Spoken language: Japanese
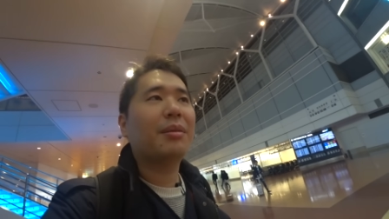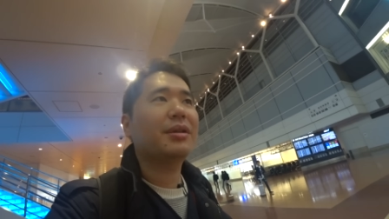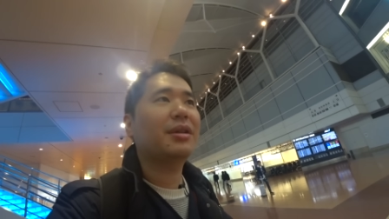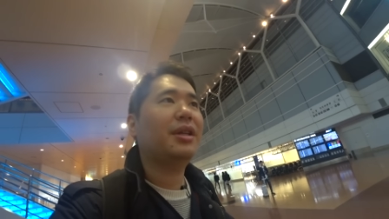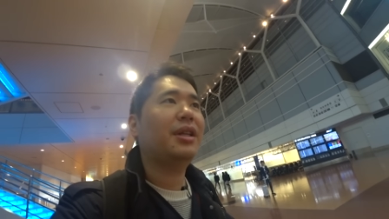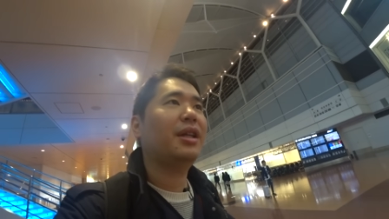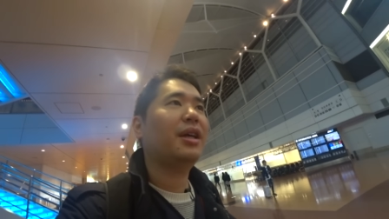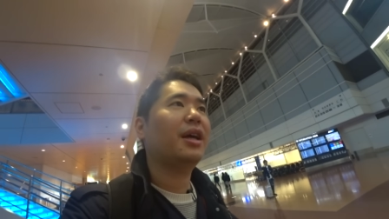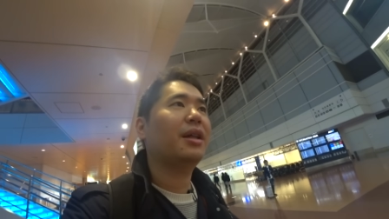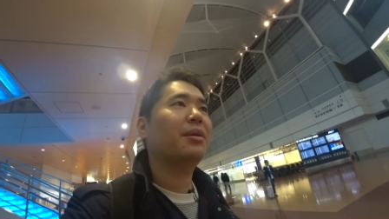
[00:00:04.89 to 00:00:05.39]
そ
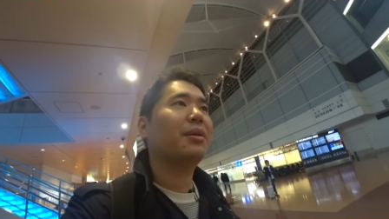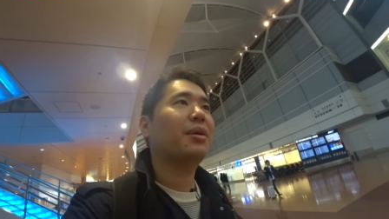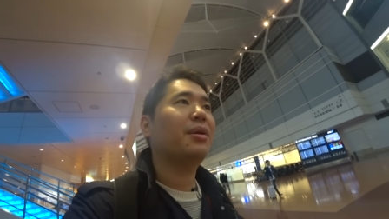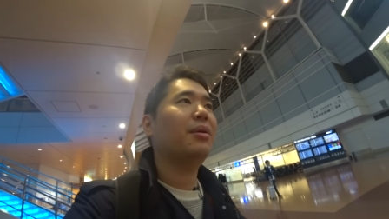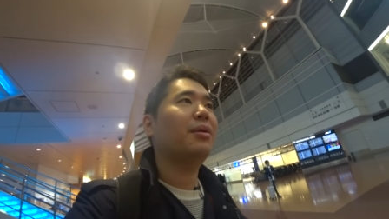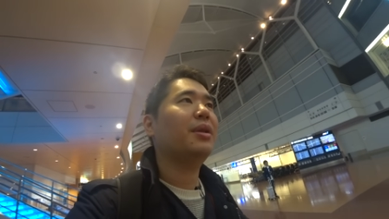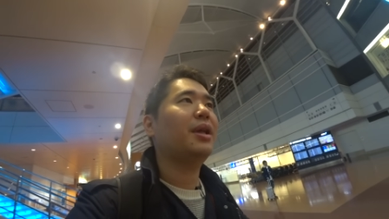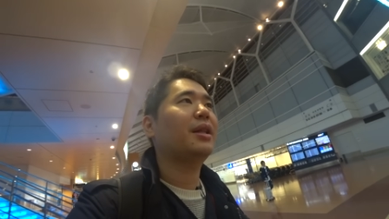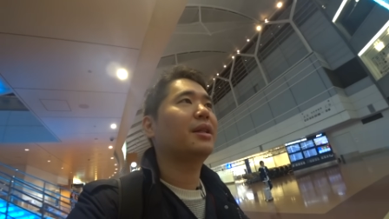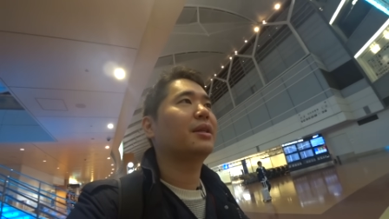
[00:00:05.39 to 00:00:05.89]
れであの
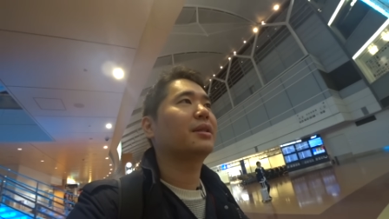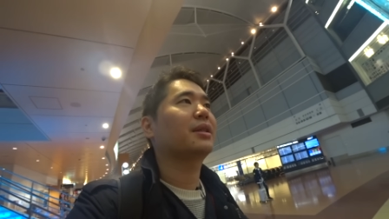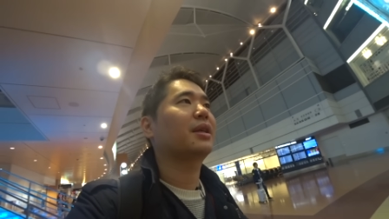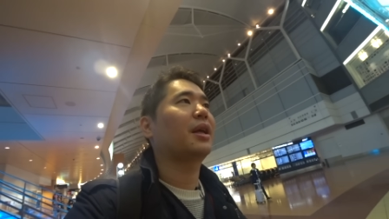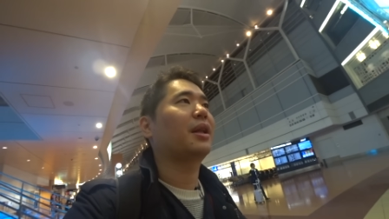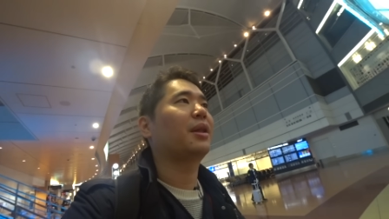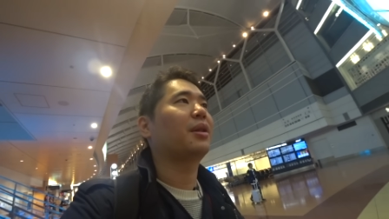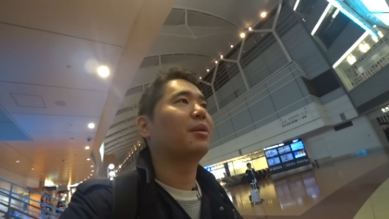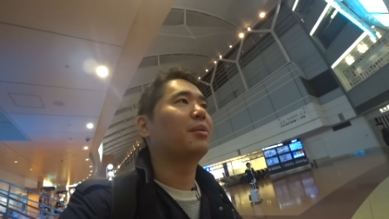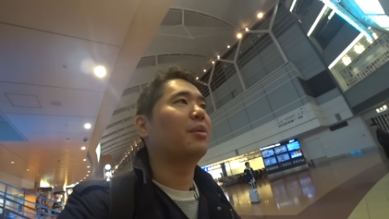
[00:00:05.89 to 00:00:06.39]
今日なんです
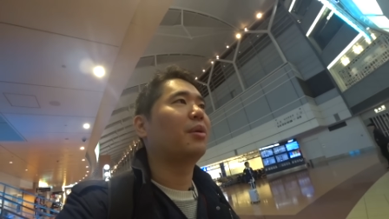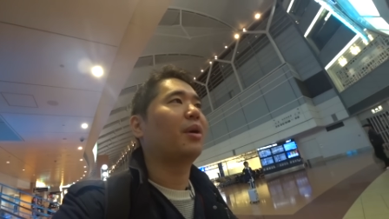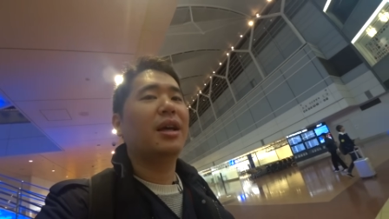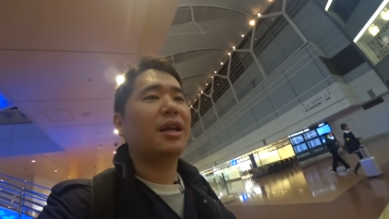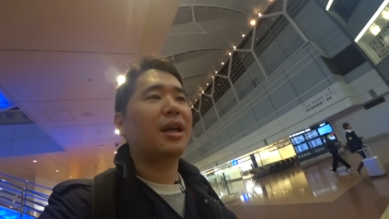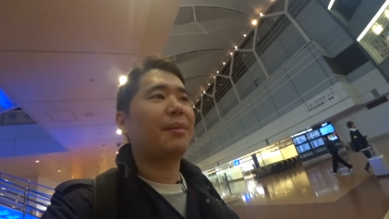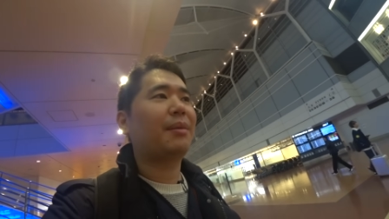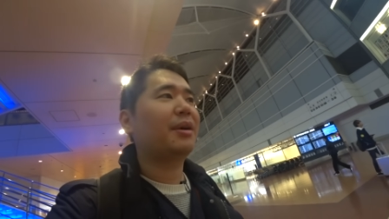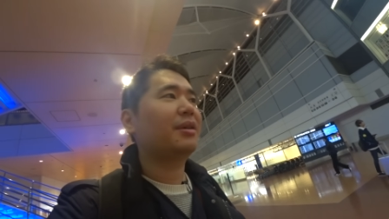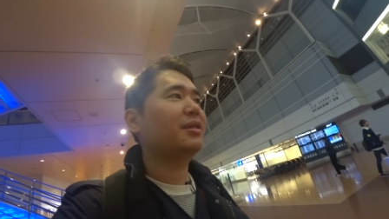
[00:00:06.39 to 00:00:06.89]
けれども
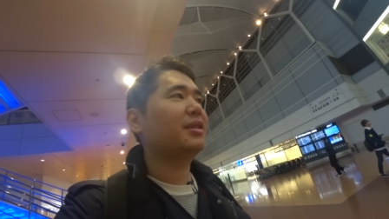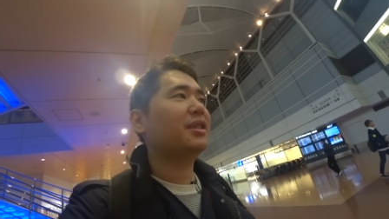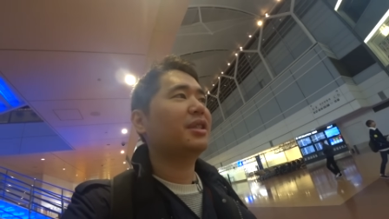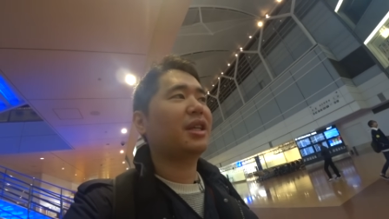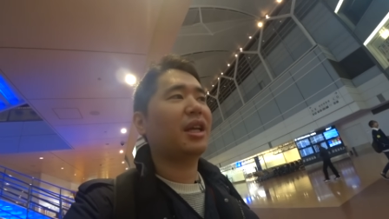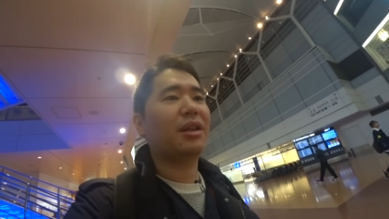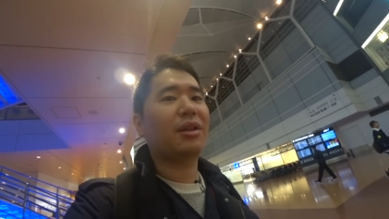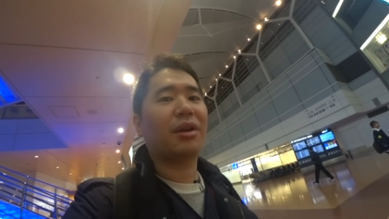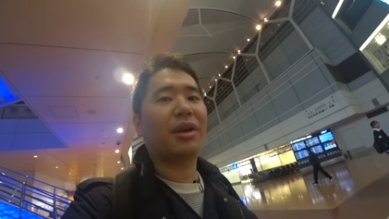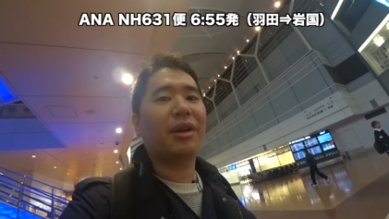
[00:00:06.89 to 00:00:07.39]
山口
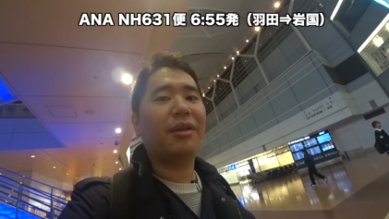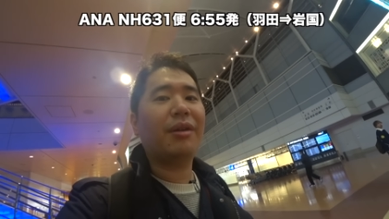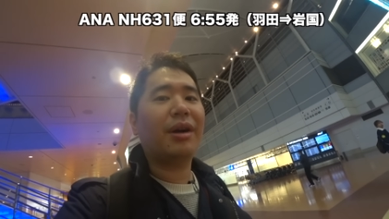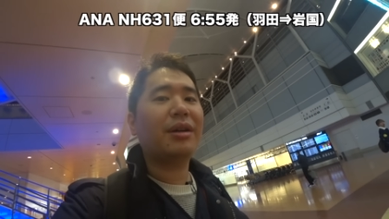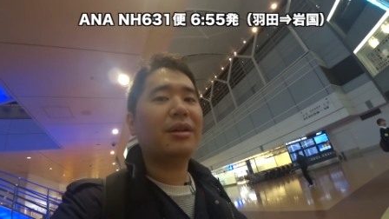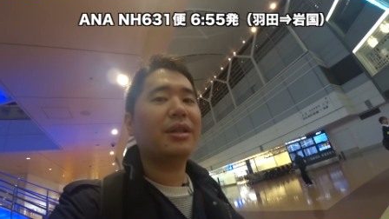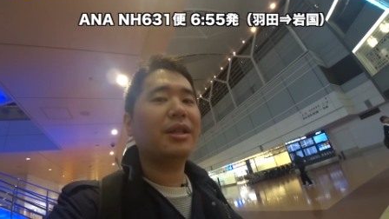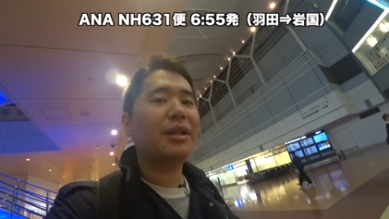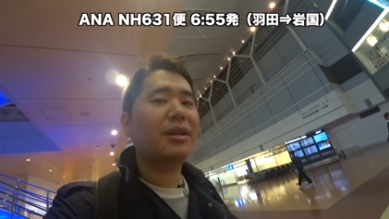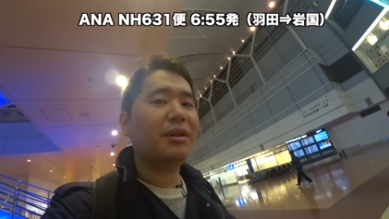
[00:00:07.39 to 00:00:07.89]
県の
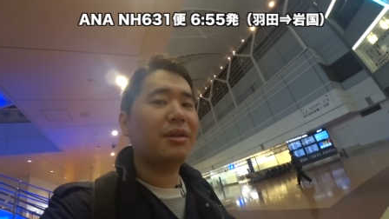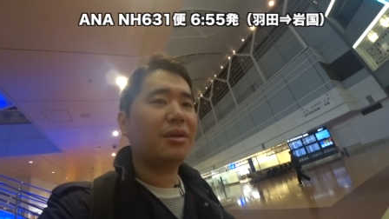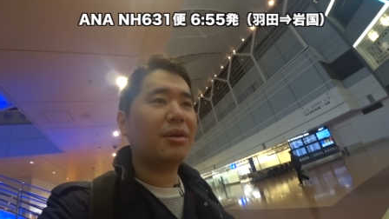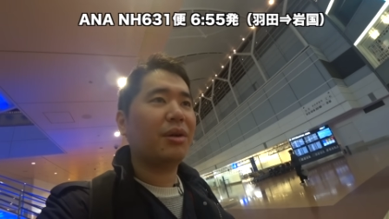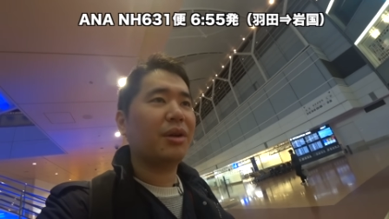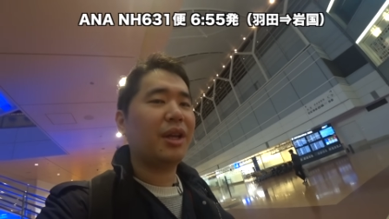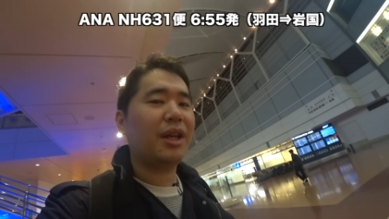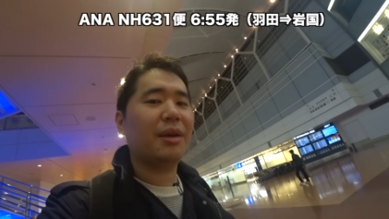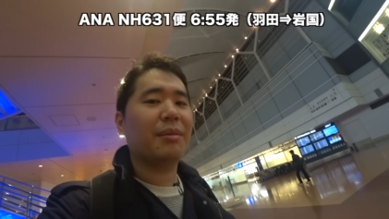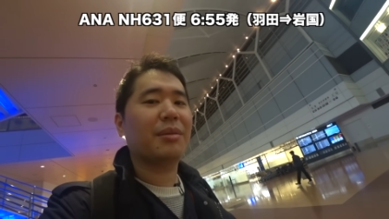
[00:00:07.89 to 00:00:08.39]
岩国空
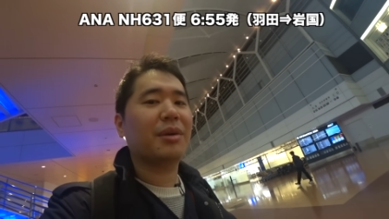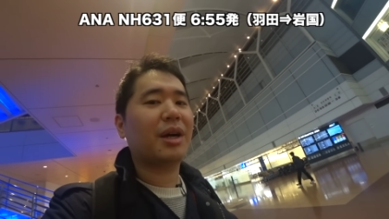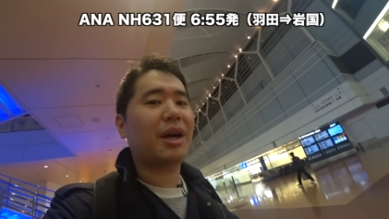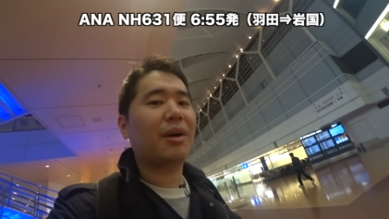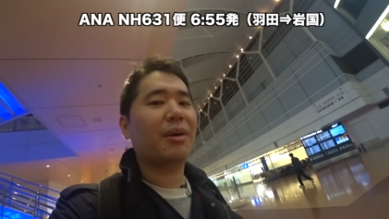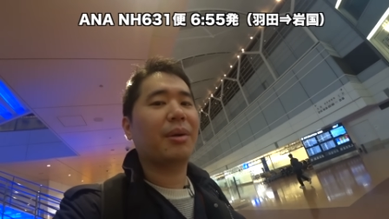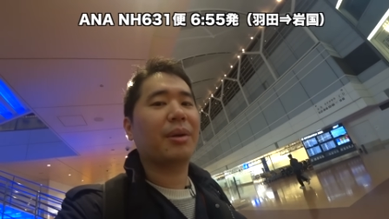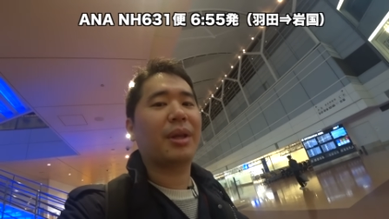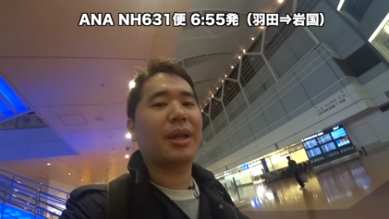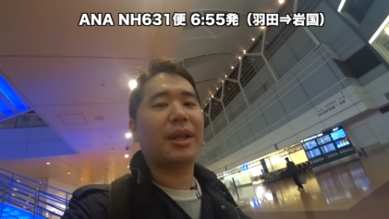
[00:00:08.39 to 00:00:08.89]
港に向
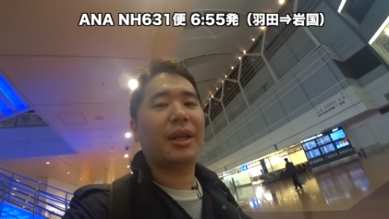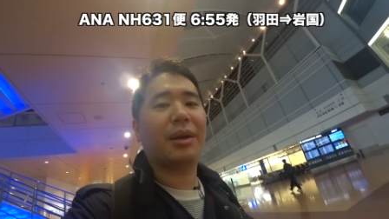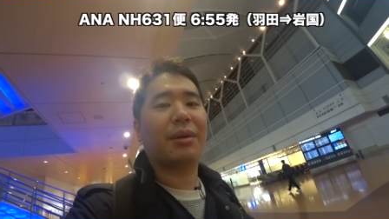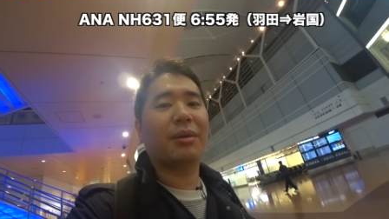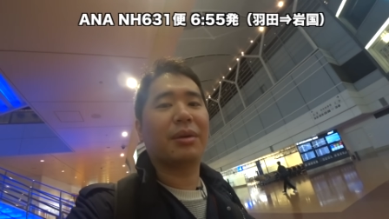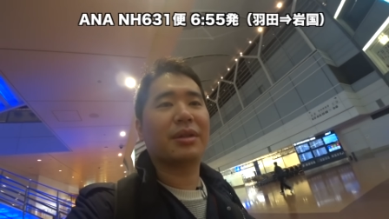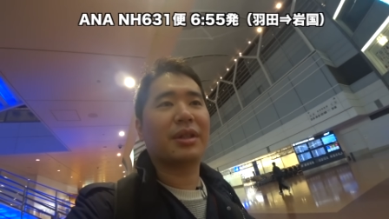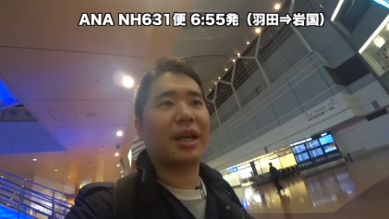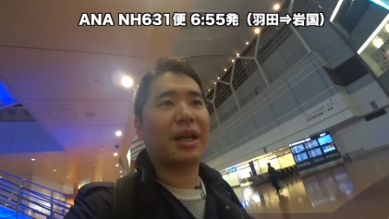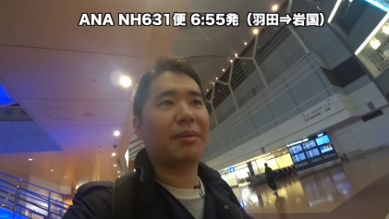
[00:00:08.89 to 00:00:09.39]
かう予定で
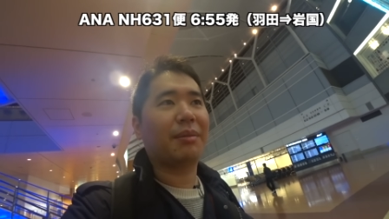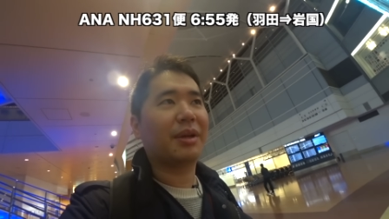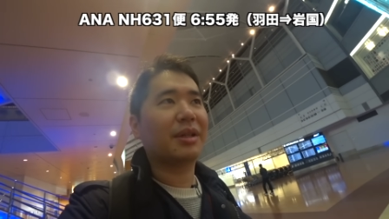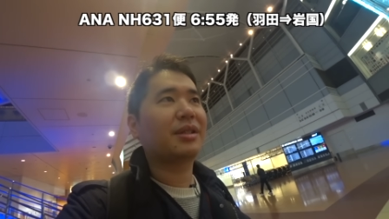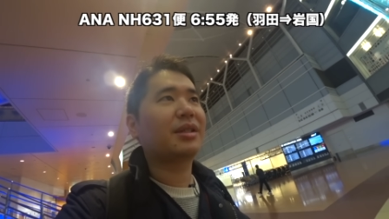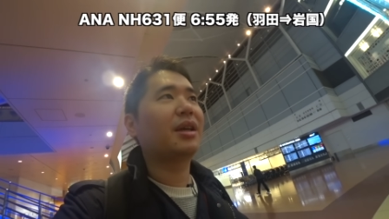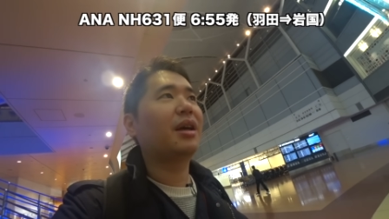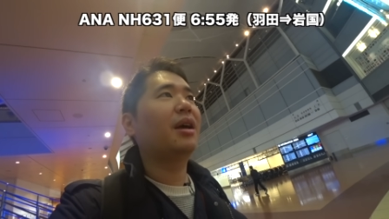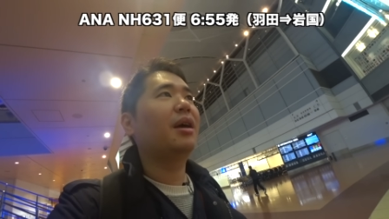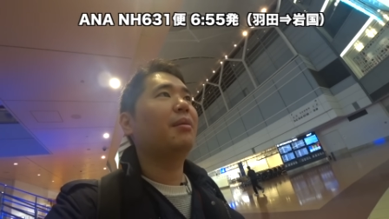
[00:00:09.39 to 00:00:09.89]
ございま
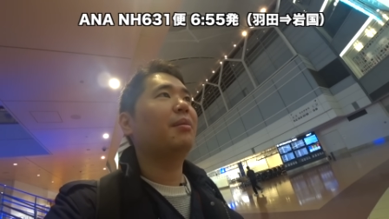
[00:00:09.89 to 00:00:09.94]
す